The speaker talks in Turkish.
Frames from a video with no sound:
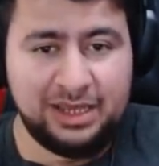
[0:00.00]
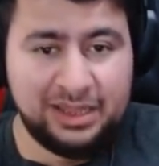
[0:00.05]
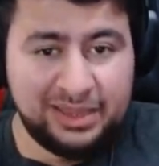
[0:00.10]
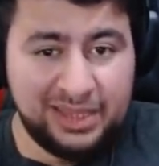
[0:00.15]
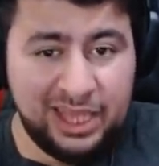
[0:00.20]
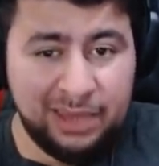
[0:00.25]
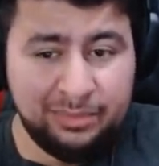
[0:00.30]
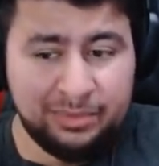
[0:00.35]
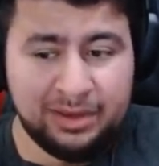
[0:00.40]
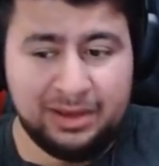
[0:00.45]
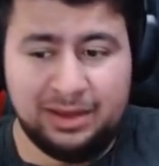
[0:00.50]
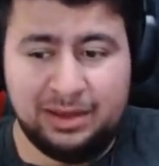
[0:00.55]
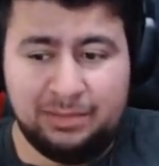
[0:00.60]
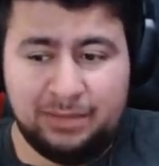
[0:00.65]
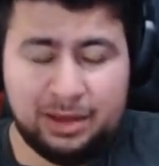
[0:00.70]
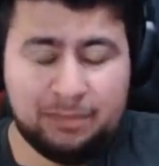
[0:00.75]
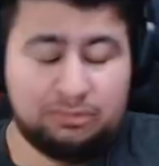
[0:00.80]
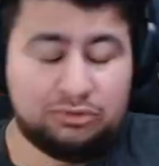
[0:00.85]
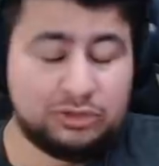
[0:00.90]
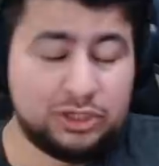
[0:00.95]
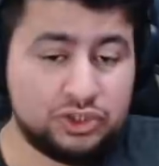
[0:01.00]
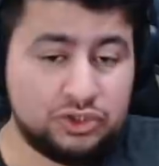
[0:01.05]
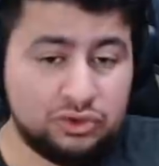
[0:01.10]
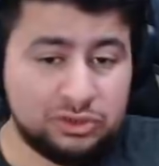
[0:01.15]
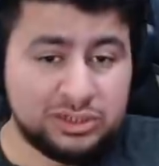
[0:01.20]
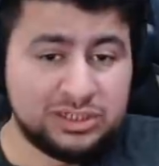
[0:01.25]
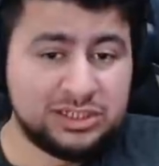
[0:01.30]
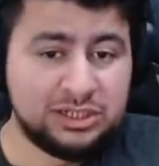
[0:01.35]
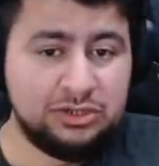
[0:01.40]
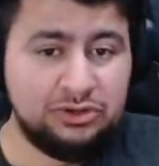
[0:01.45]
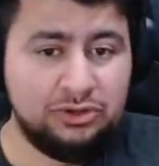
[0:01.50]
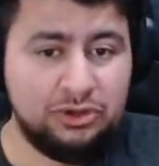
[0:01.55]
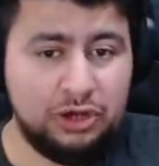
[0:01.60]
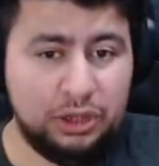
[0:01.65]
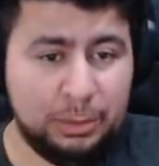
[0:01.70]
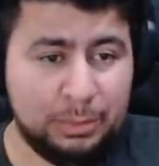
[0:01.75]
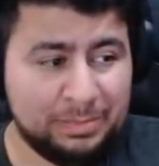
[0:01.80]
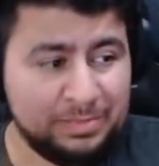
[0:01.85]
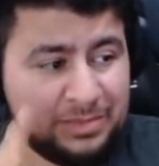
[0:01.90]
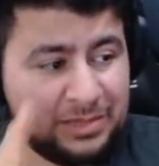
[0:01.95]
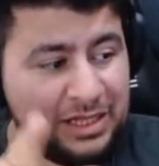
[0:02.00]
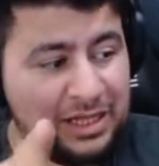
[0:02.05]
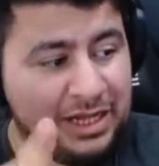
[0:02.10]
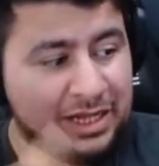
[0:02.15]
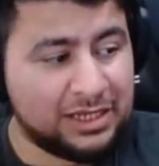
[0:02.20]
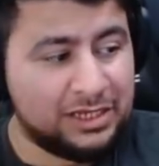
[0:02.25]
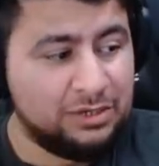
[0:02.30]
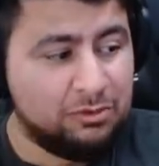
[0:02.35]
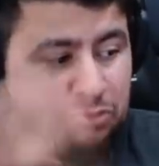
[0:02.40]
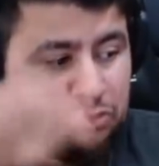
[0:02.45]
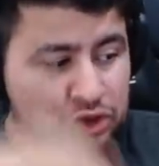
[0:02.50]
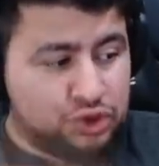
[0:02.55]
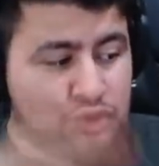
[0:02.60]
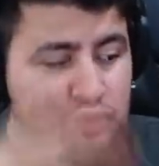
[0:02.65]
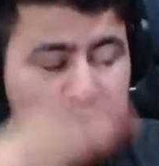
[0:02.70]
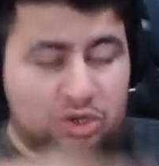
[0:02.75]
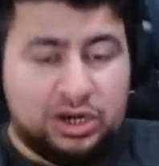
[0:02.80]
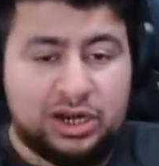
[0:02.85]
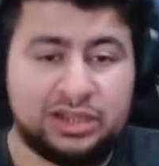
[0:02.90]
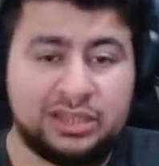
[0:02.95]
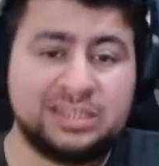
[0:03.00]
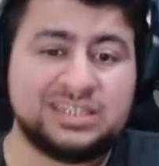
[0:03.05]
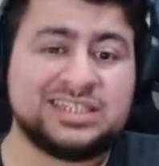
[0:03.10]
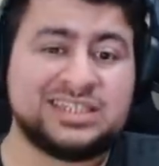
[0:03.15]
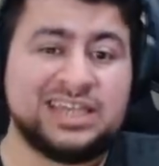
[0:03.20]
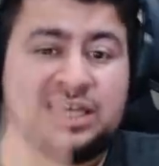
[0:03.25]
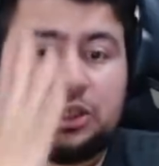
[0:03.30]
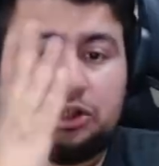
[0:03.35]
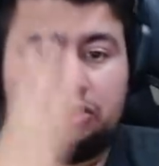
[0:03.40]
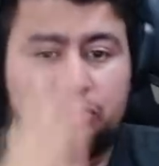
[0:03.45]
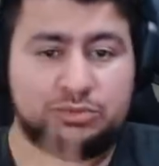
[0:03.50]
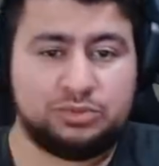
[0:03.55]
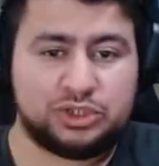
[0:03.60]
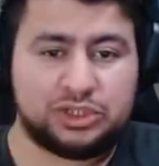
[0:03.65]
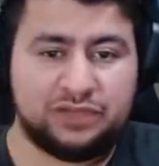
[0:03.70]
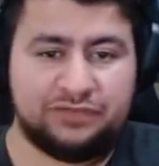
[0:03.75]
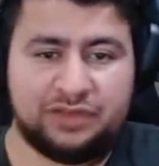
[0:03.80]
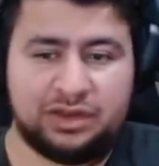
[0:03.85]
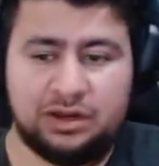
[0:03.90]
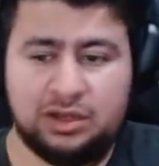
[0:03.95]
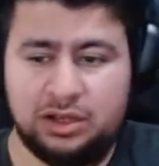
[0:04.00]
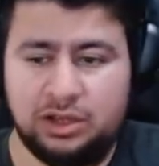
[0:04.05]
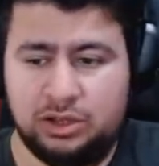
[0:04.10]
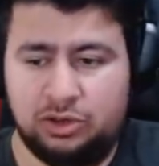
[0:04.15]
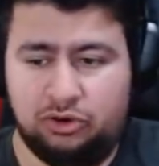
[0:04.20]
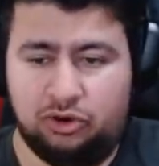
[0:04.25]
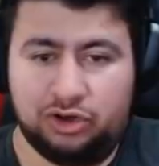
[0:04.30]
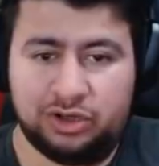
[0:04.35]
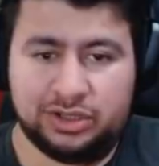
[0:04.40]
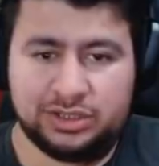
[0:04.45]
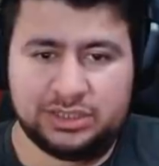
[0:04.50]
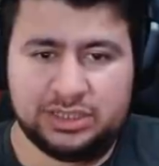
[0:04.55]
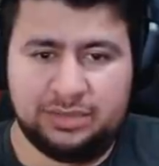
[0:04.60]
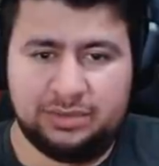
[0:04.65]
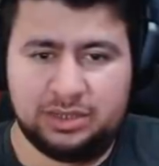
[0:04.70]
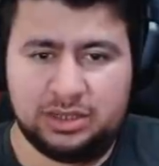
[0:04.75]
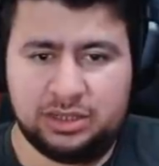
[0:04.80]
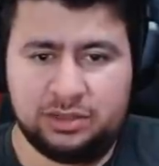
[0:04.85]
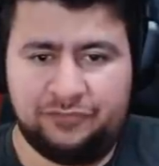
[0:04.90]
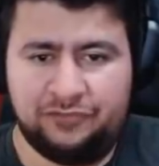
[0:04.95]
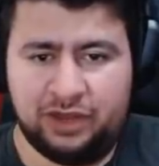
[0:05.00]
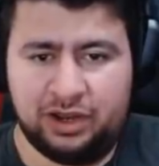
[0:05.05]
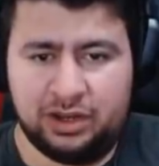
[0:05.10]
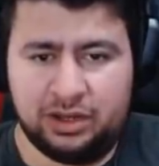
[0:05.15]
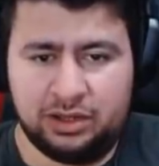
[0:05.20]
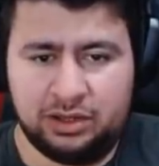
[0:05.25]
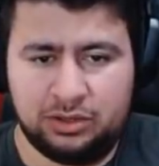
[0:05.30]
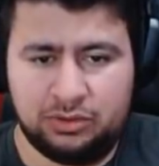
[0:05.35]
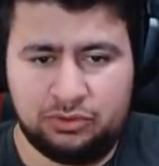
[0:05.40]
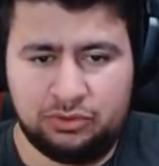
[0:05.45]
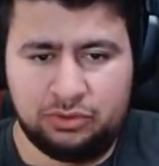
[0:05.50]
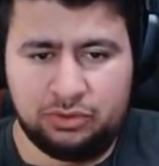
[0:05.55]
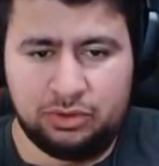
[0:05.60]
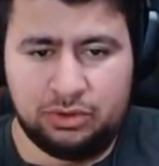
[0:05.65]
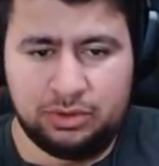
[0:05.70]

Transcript: Niye mi? Bak burada çok hızlanıyor. İleriki o çukurlarda sekiyor bu sefer. O kadar hızlanmak da fena. Kötü.